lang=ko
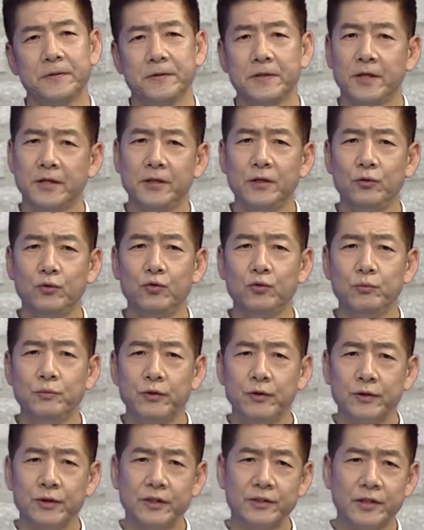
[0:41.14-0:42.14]
네, 이
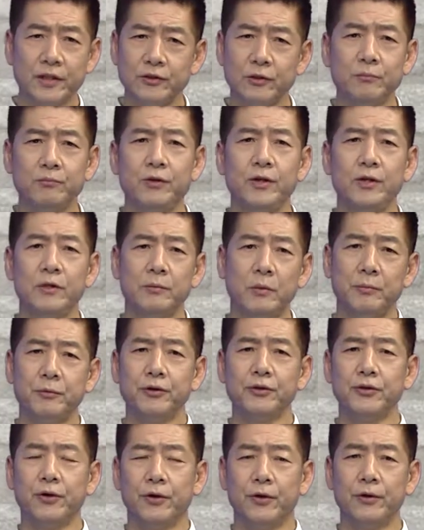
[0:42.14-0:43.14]
유명의 사전풀이를
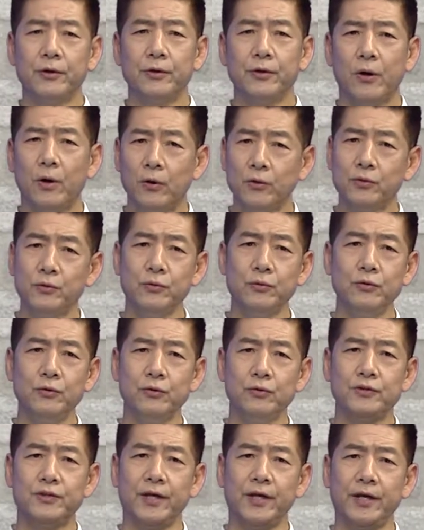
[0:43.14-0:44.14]
보면요. 어두울
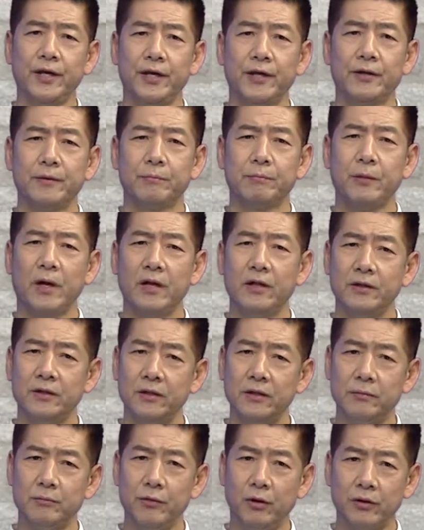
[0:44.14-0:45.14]
유자에
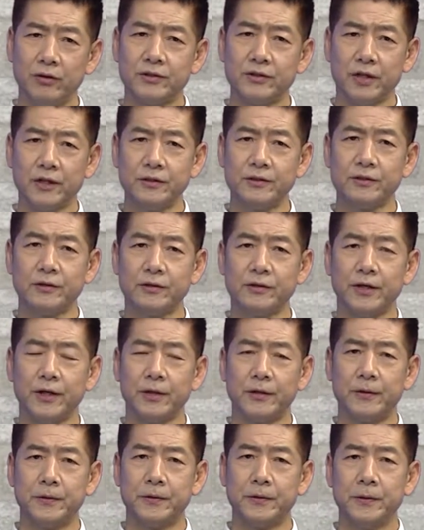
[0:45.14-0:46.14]
밝을 명자를
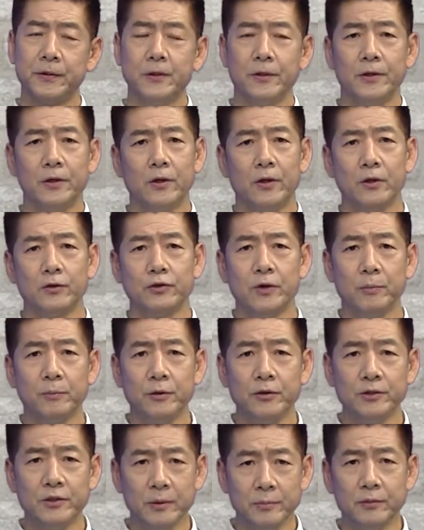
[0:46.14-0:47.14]
쓰는데요. 첫
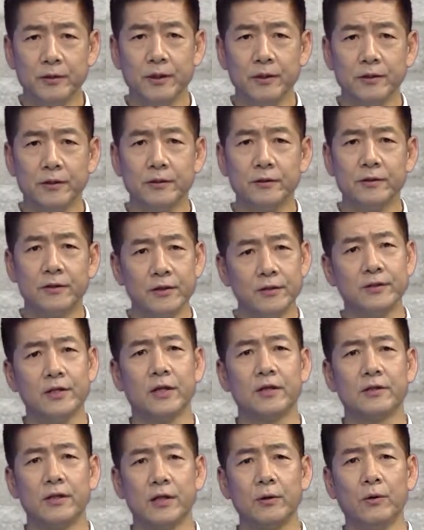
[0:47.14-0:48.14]
번째 풀이는
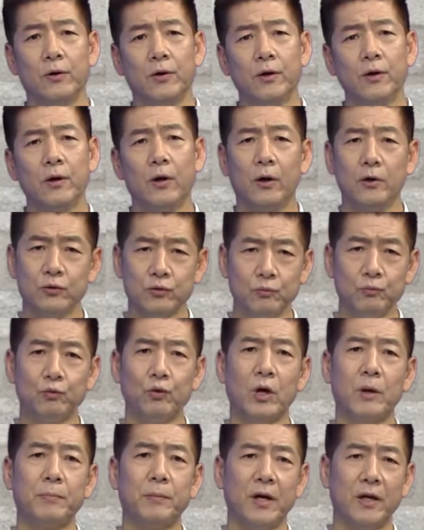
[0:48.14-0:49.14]
글자 그대로
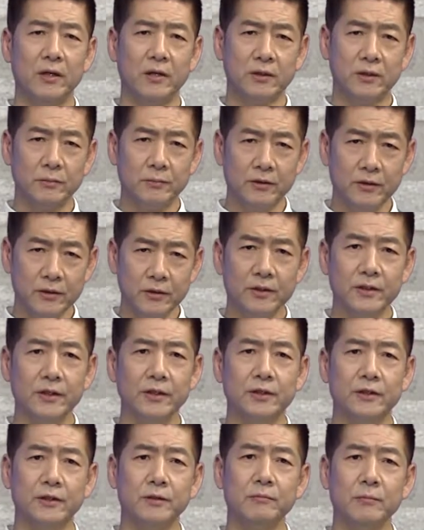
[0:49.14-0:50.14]
어둠과 밝음을
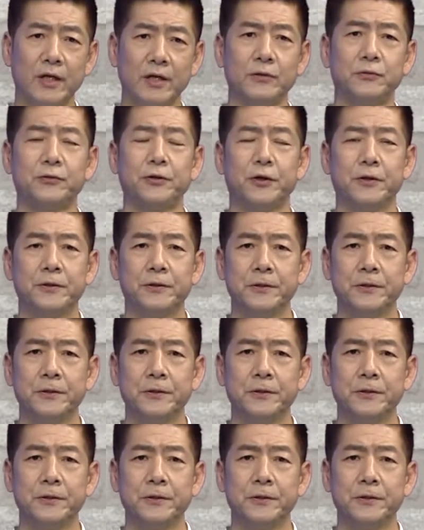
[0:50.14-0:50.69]
이루는 말이고요.